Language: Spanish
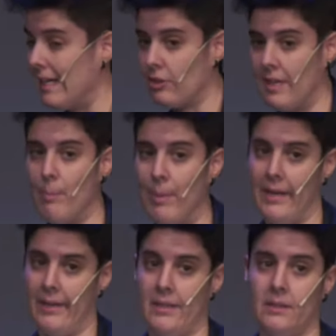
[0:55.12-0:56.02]
son las
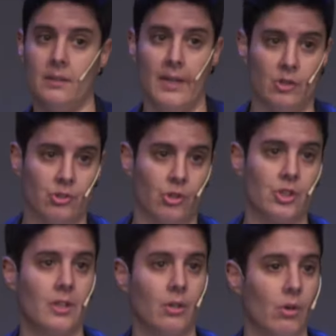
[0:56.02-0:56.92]
páginas que nuestro
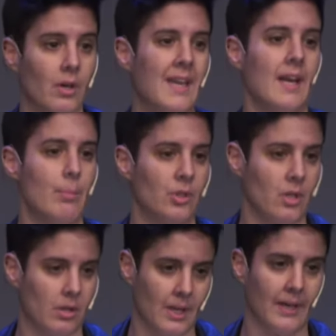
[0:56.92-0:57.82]
sitio quiere
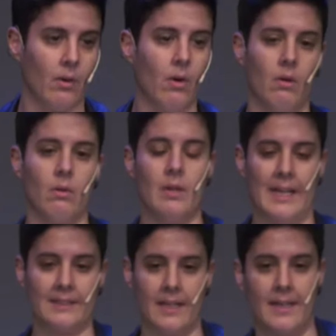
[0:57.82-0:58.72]
posicionar o
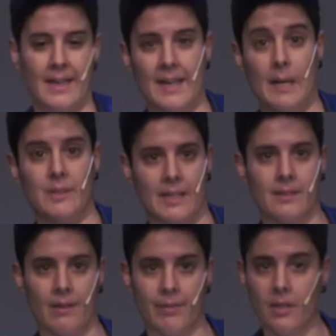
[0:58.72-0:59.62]
las que quiere captar
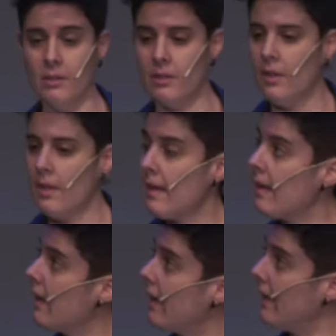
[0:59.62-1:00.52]
tráfico
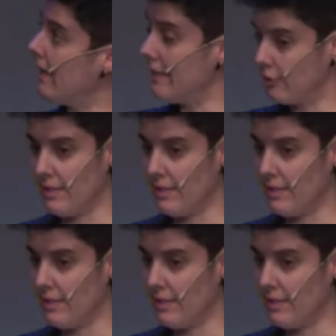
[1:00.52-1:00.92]
eh, y son